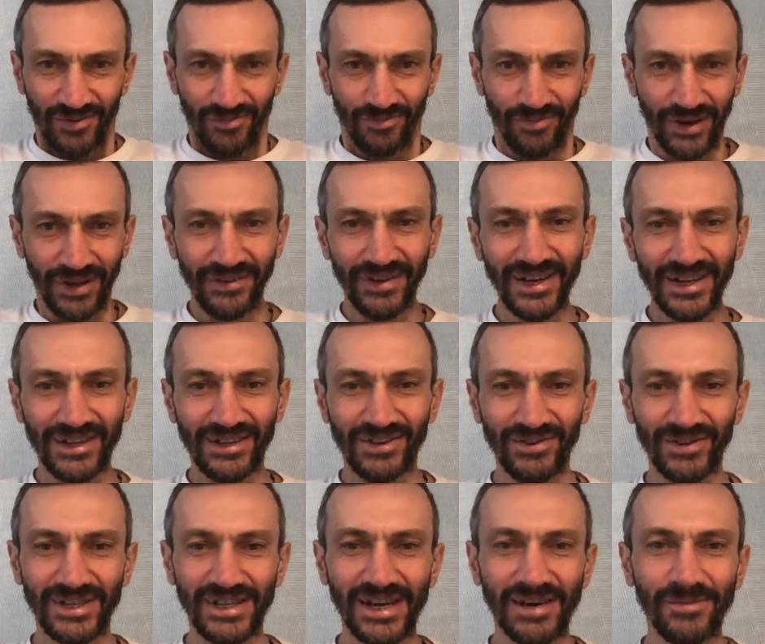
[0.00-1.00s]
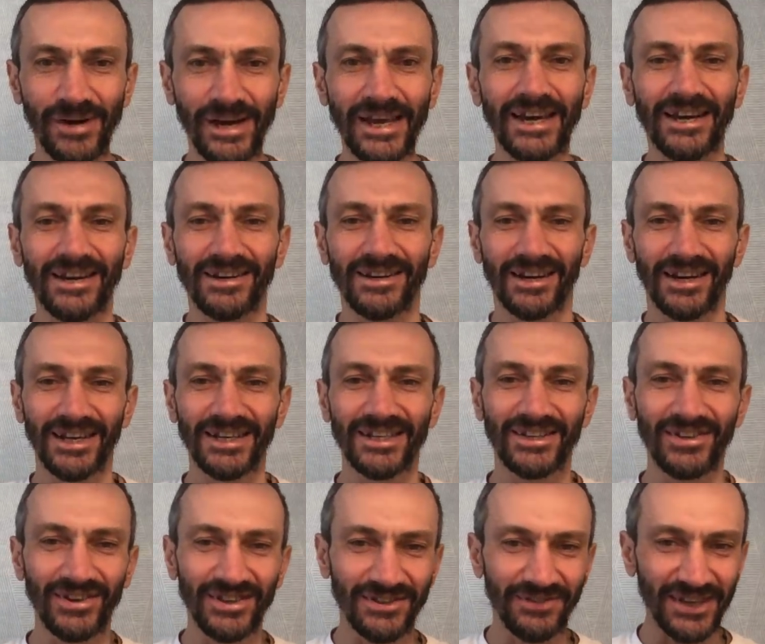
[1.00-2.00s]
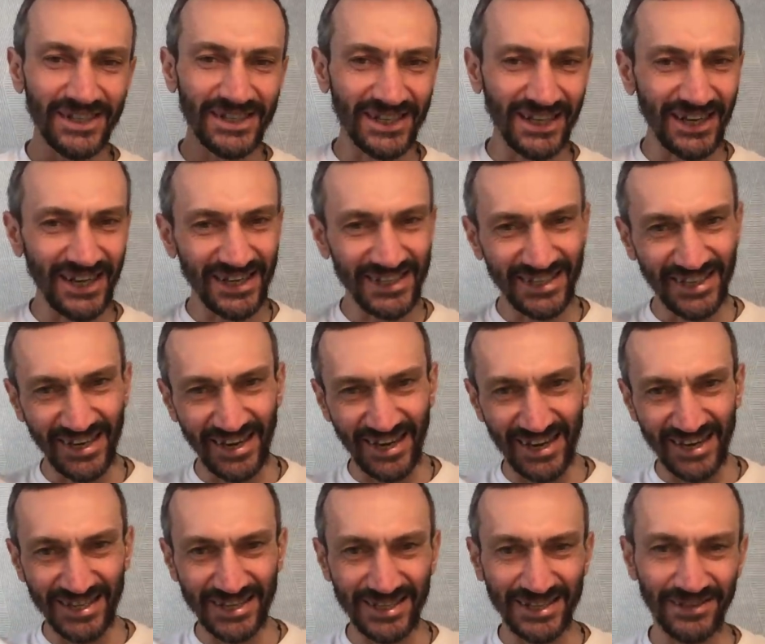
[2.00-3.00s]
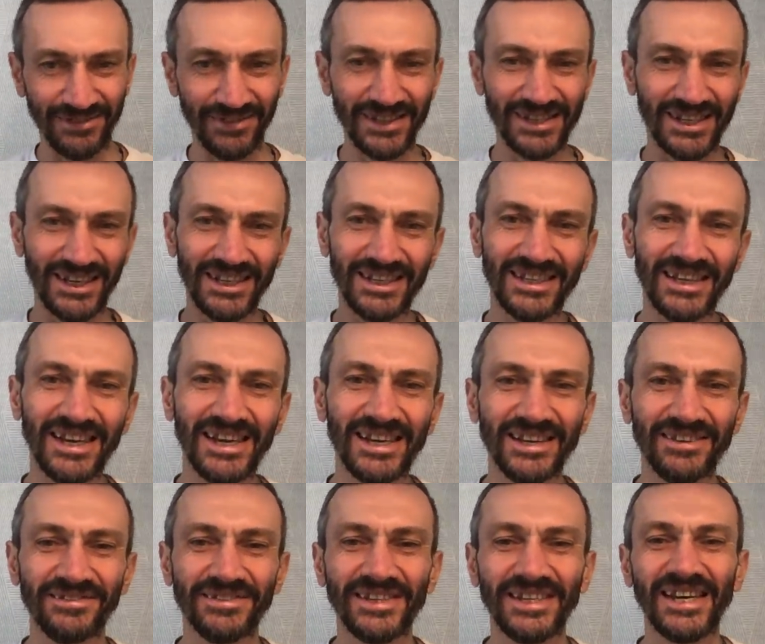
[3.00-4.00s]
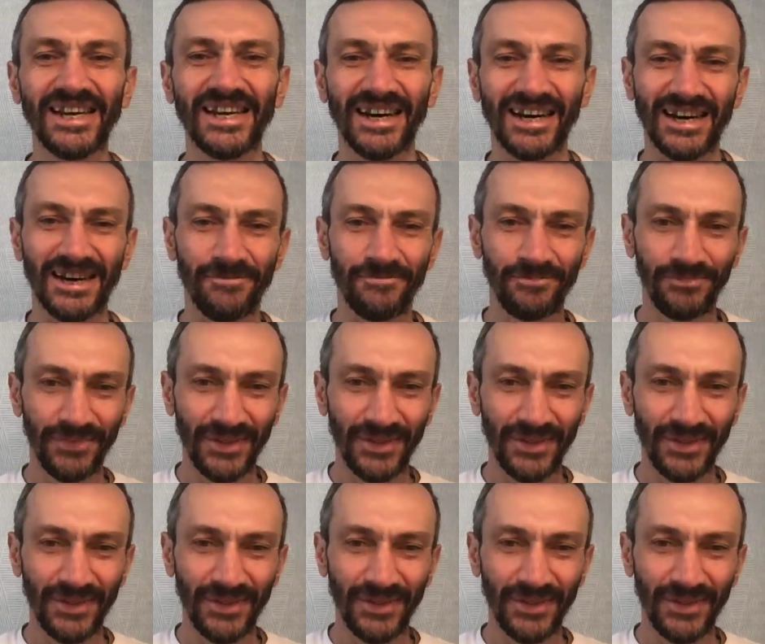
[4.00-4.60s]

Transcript: Привет, друзья мои! Христос воскресе! С воскресением всех!